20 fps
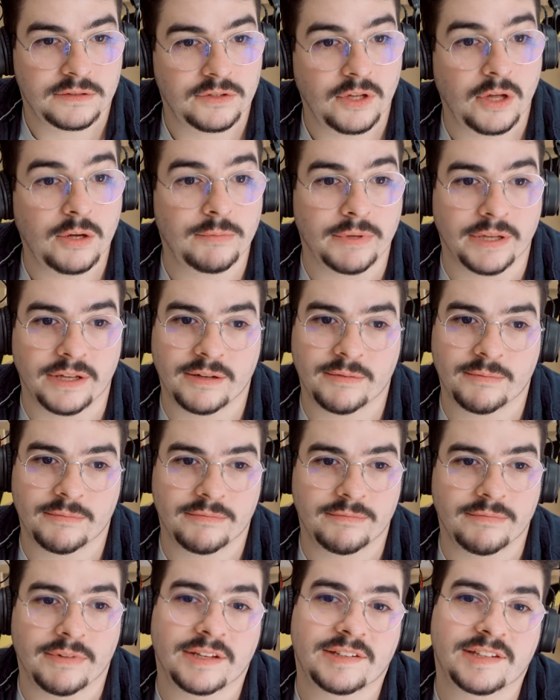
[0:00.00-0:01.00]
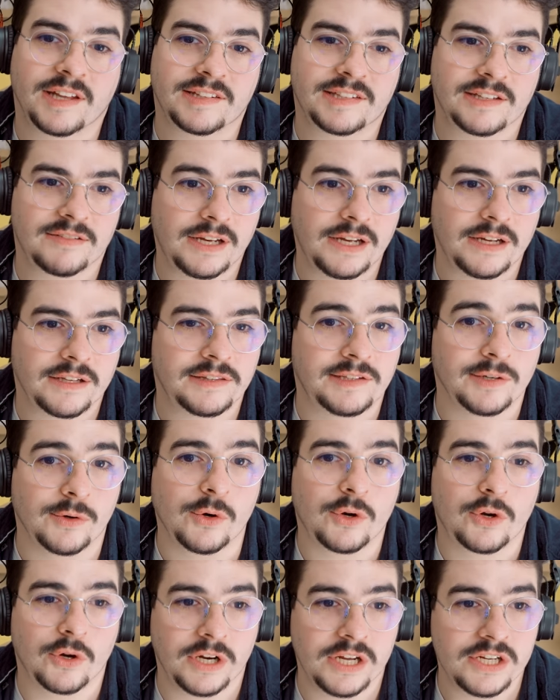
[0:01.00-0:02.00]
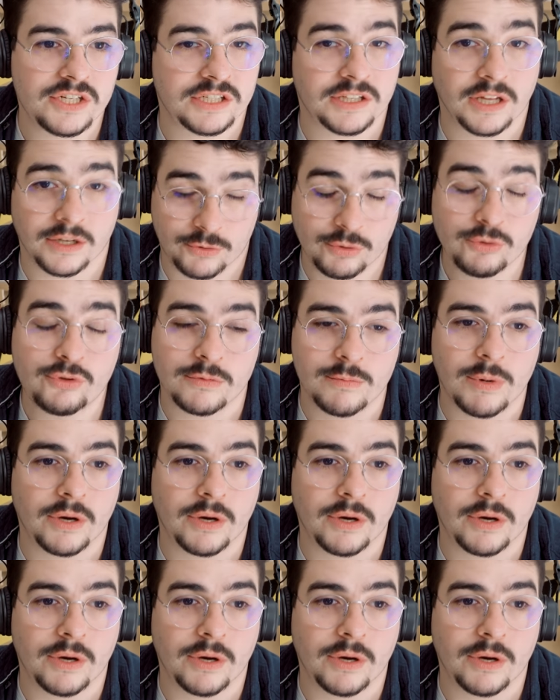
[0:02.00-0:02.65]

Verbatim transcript: non, mais bah, ça, ça va. T'es au collège et d'un coup, tu